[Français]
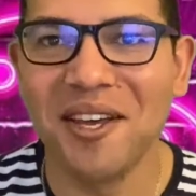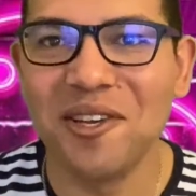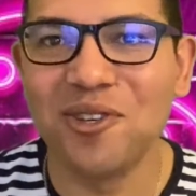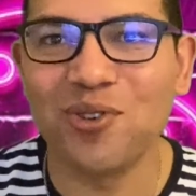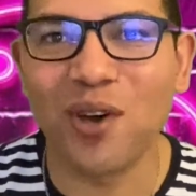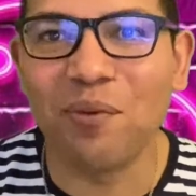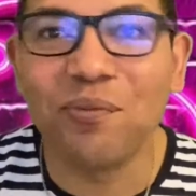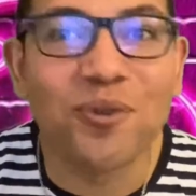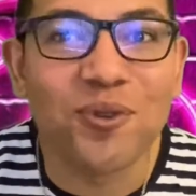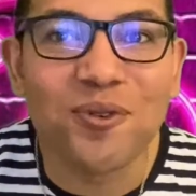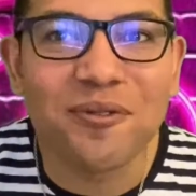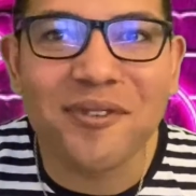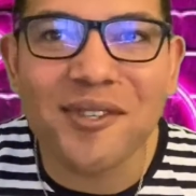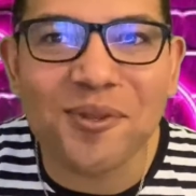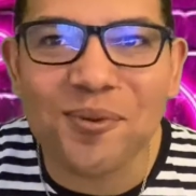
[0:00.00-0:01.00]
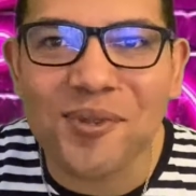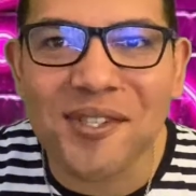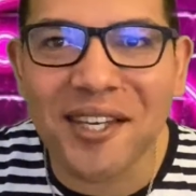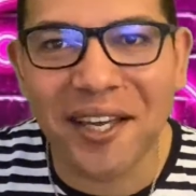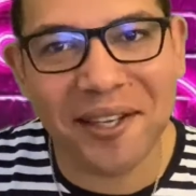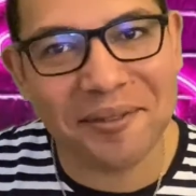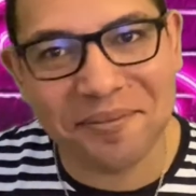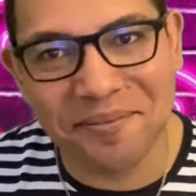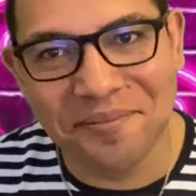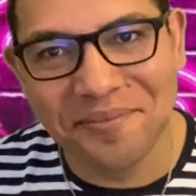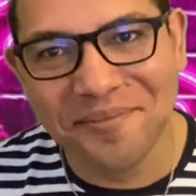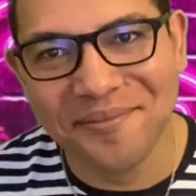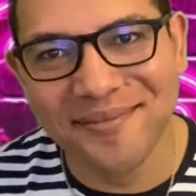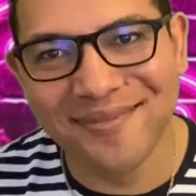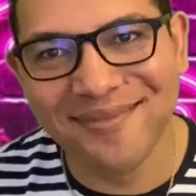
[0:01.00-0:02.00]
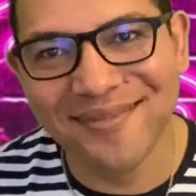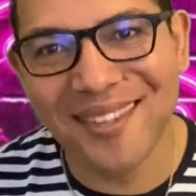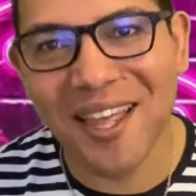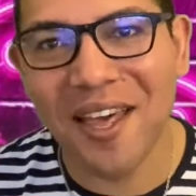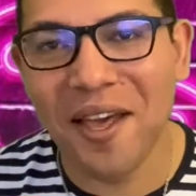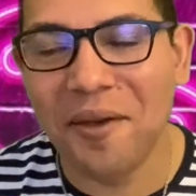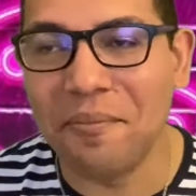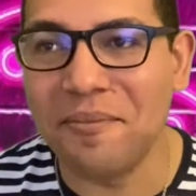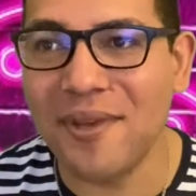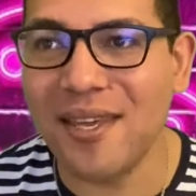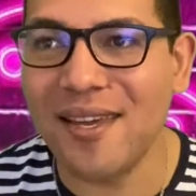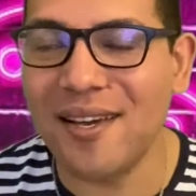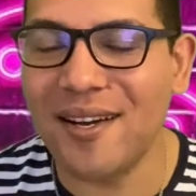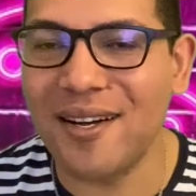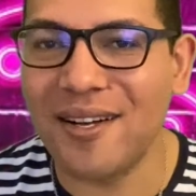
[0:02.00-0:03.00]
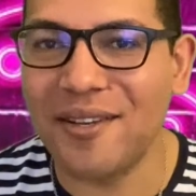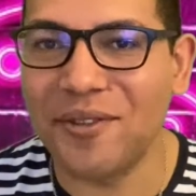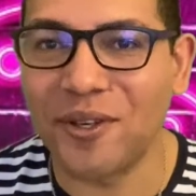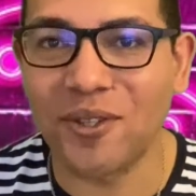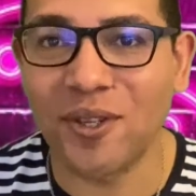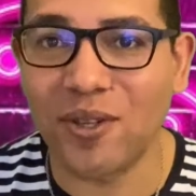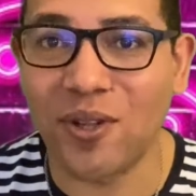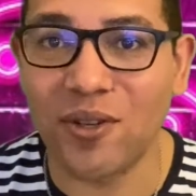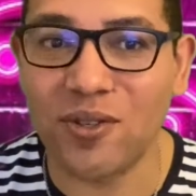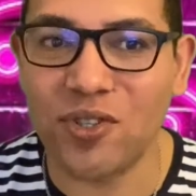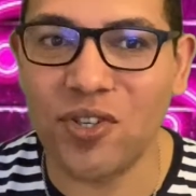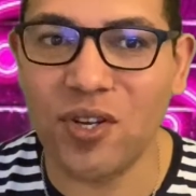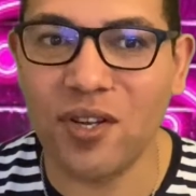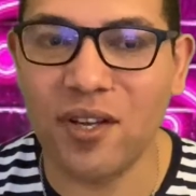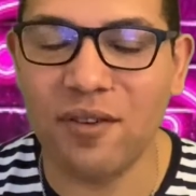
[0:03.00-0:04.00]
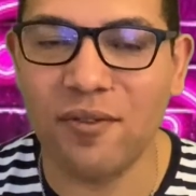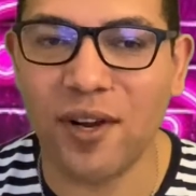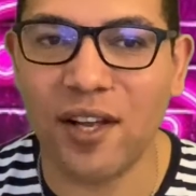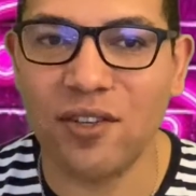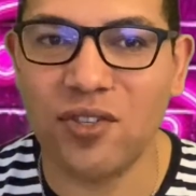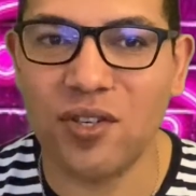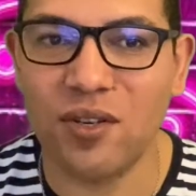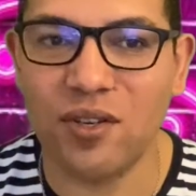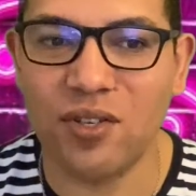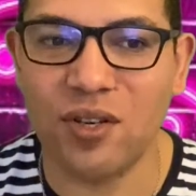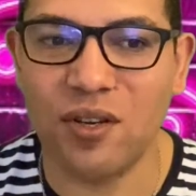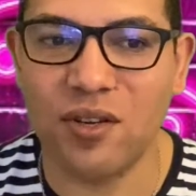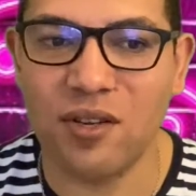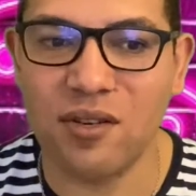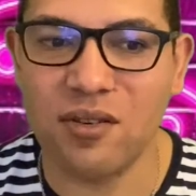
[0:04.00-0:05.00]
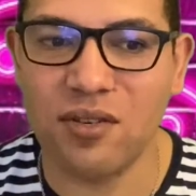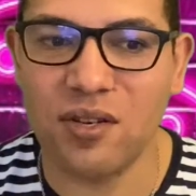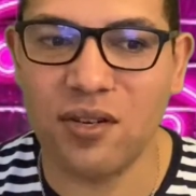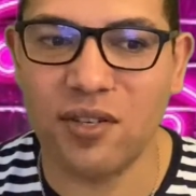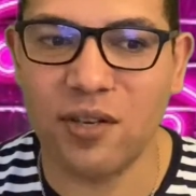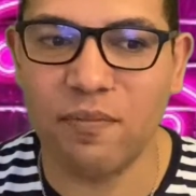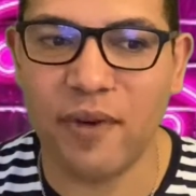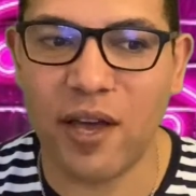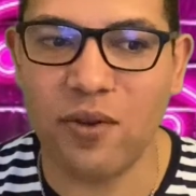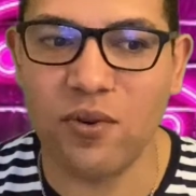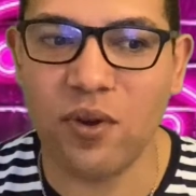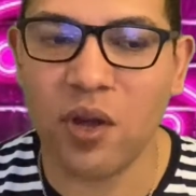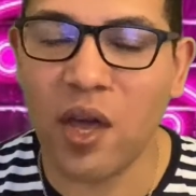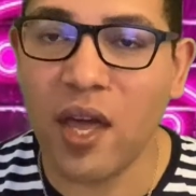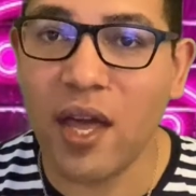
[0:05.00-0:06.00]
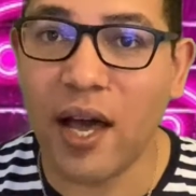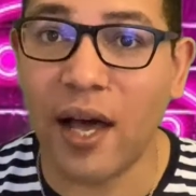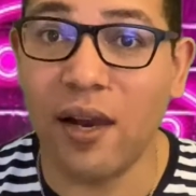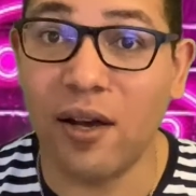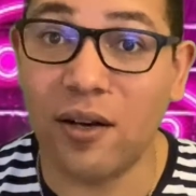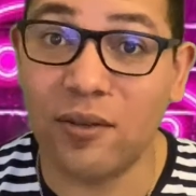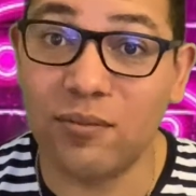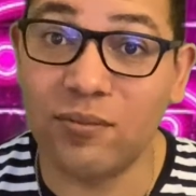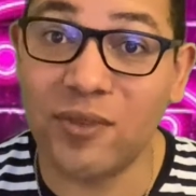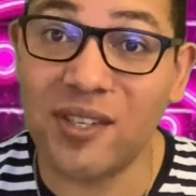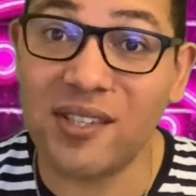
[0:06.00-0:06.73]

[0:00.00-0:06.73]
Je suis un peu novice, on dirait. Mais euh, non, non, non, j'ai voilà, j'ai pas eu. Alors, moi,